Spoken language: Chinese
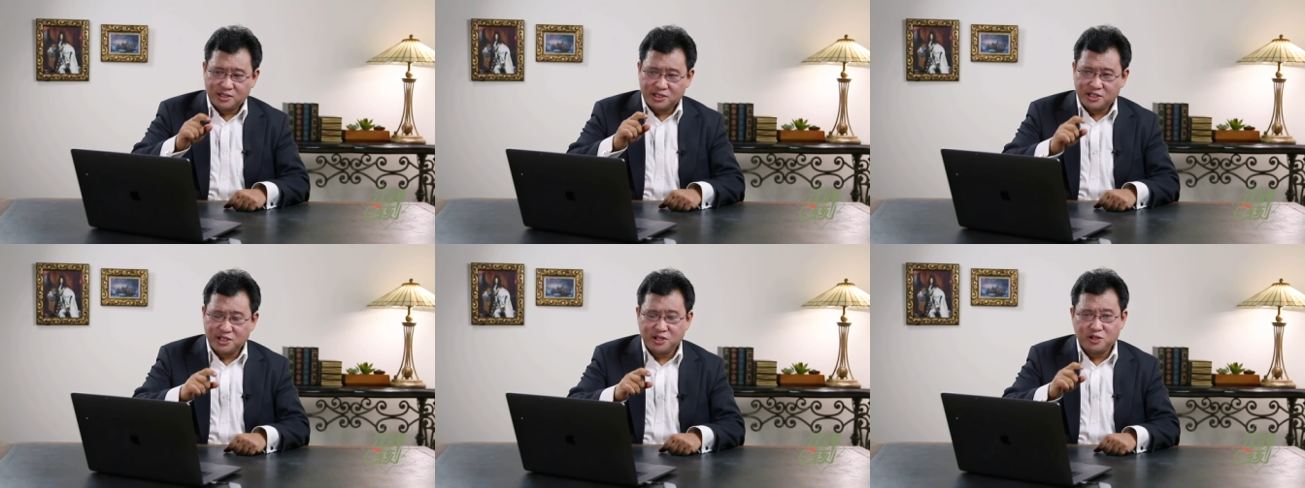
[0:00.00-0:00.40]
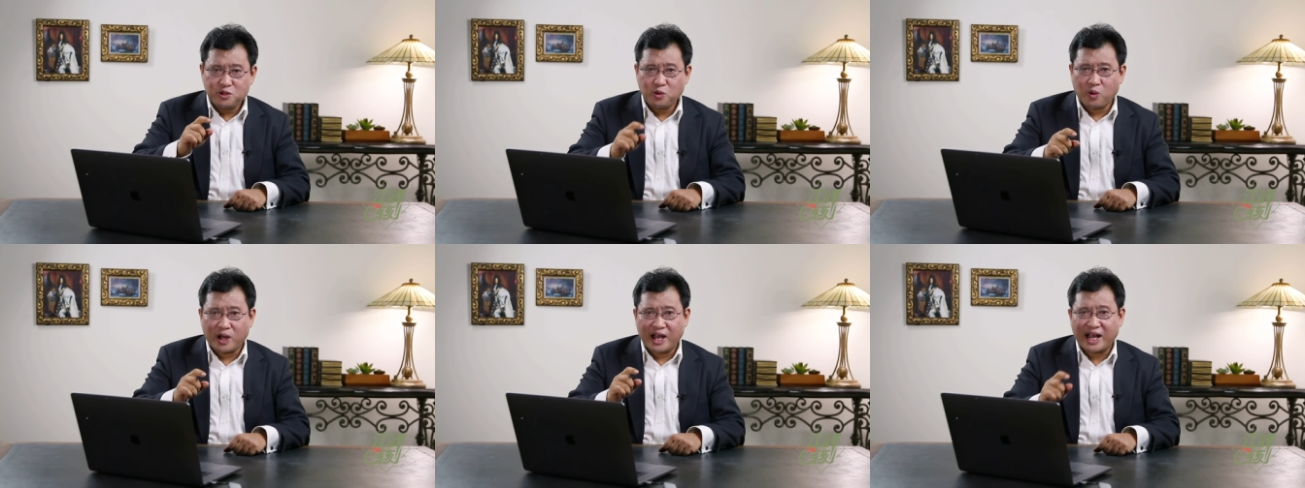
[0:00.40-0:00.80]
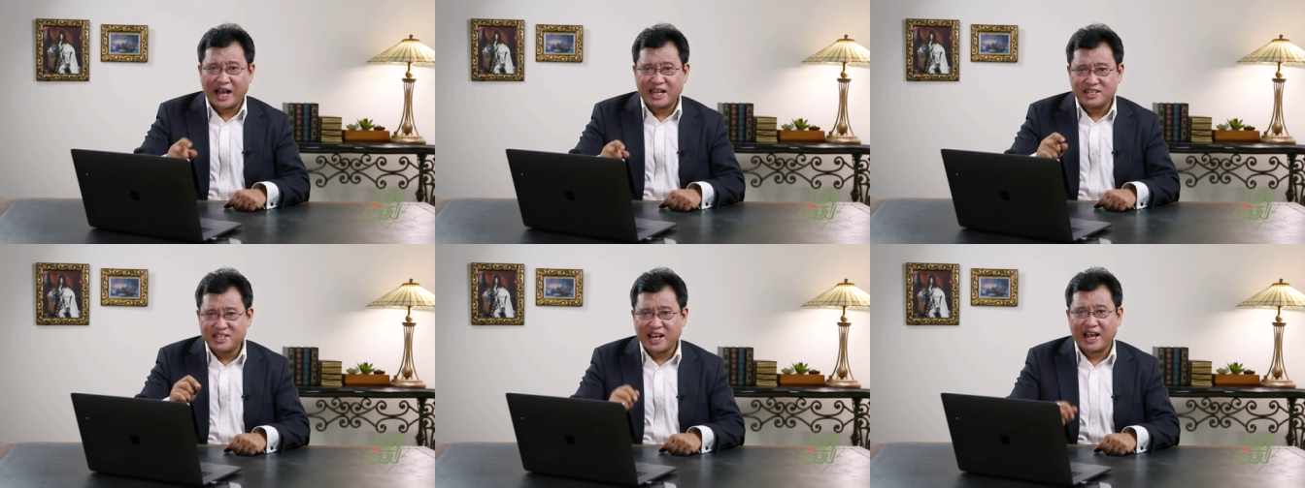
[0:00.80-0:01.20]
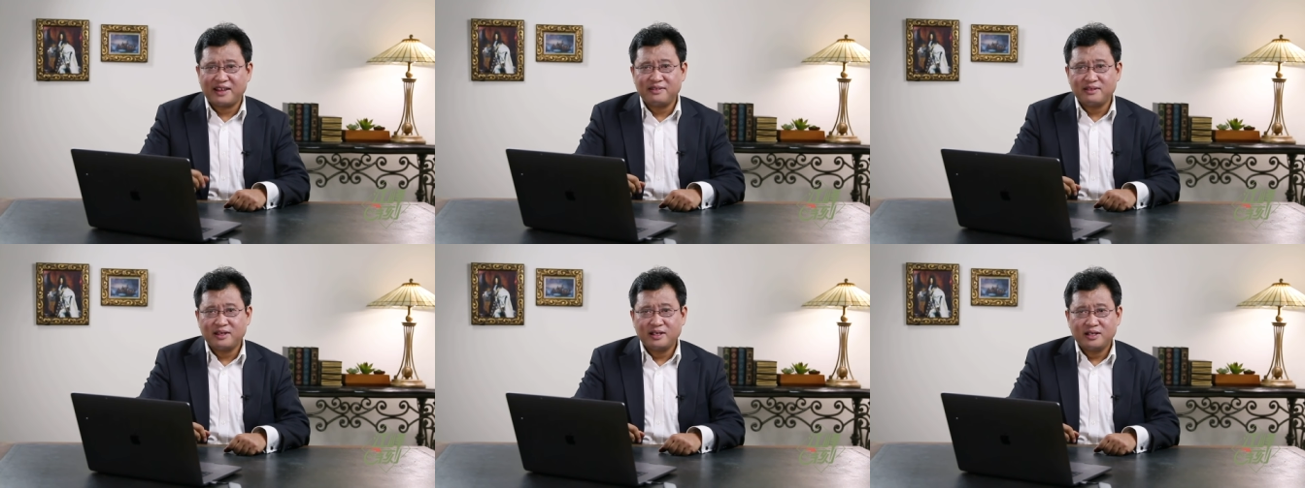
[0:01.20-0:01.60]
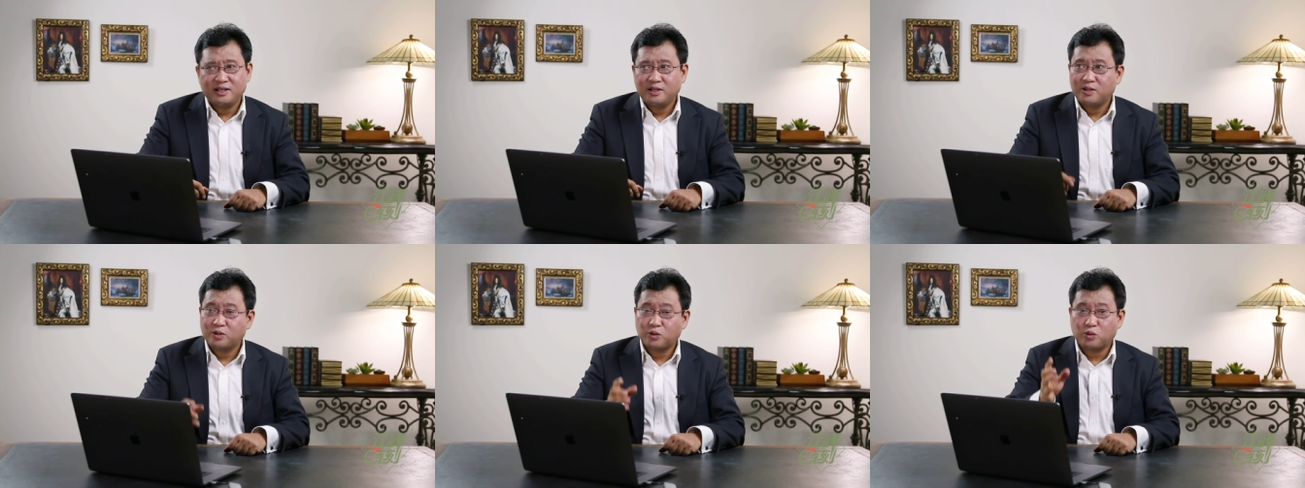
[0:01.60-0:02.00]
噤若寒蝉，
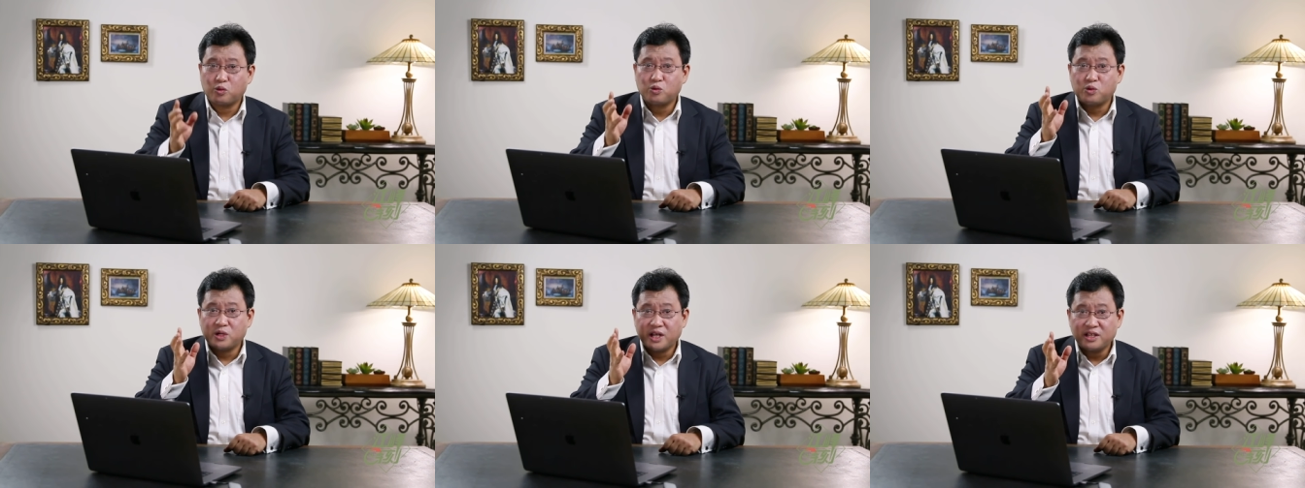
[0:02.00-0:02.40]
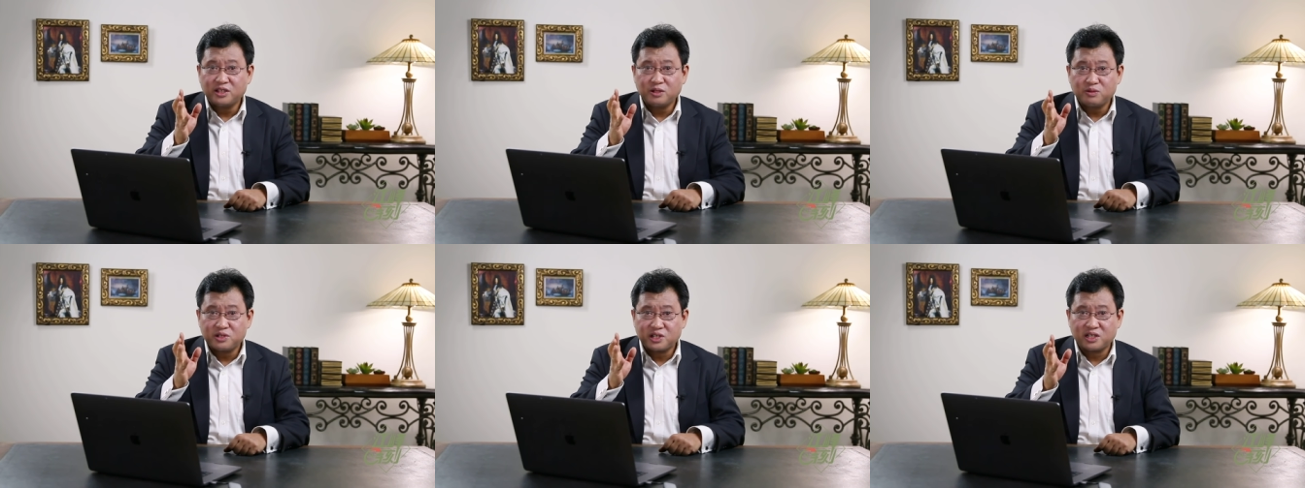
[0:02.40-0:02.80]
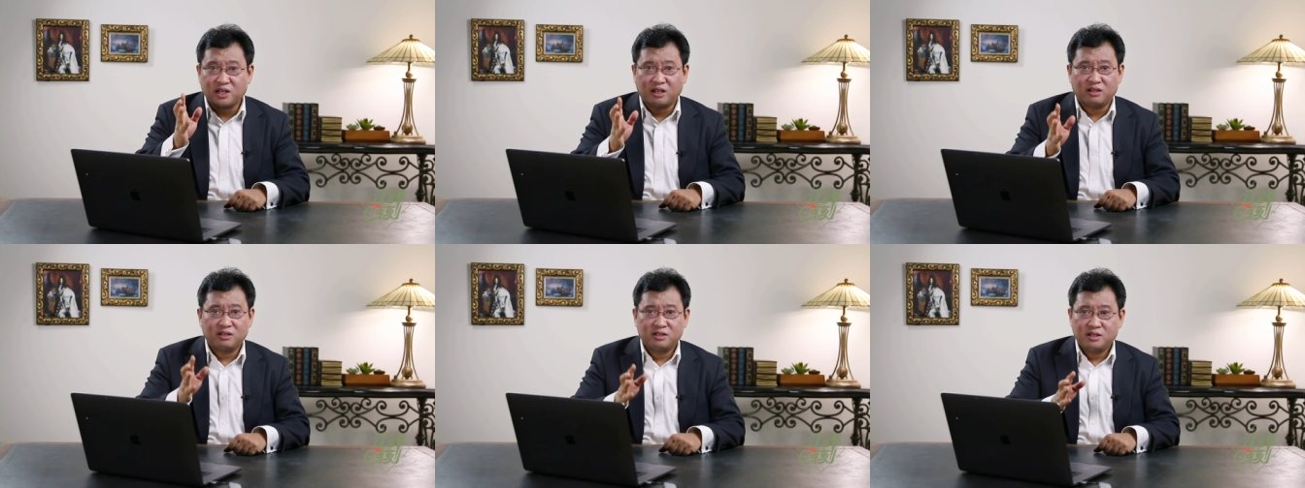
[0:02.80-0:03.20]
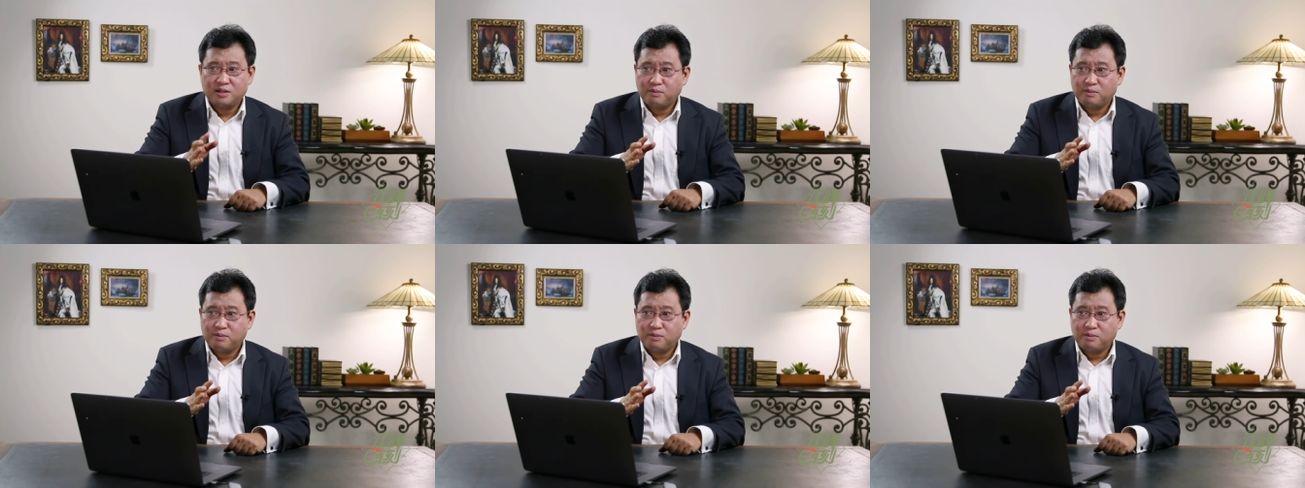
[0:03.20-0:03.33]
古人都知道，